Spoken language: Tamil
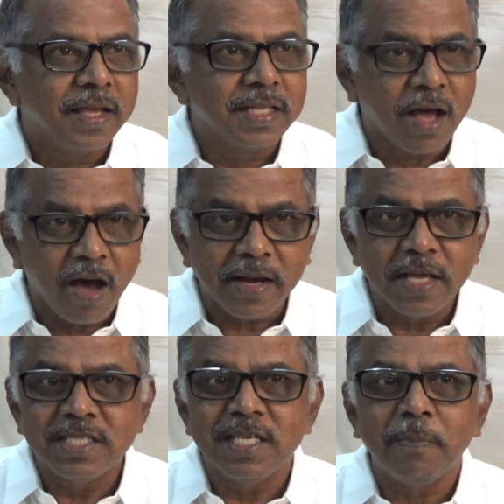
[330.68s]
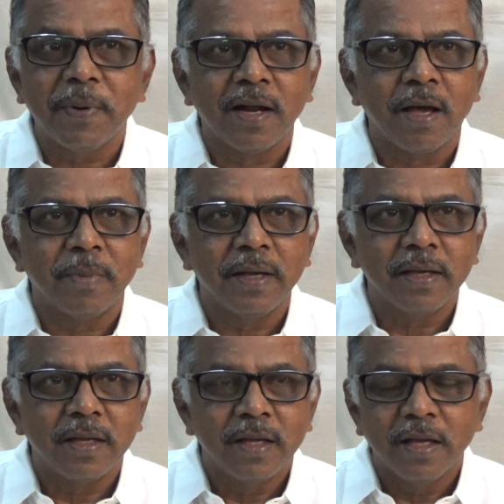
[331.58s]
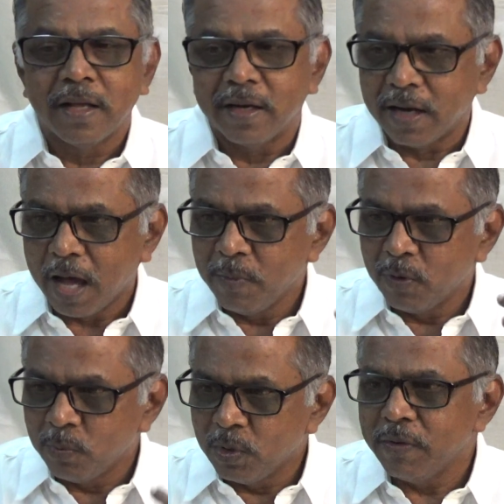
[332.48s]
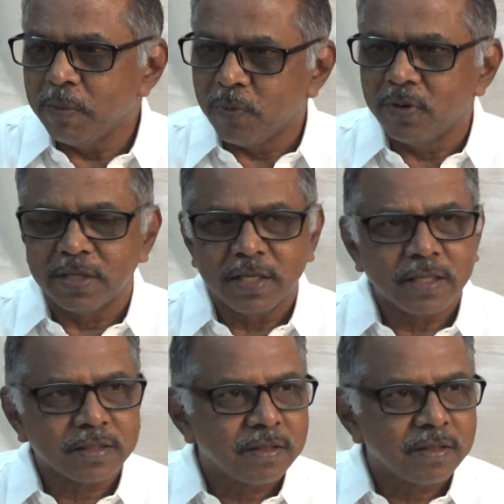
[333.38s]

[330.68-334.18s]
இது ஆராய்ச்சியே பண்ணாமல் நாம் ஒரு முடிவை போட்டுட்டு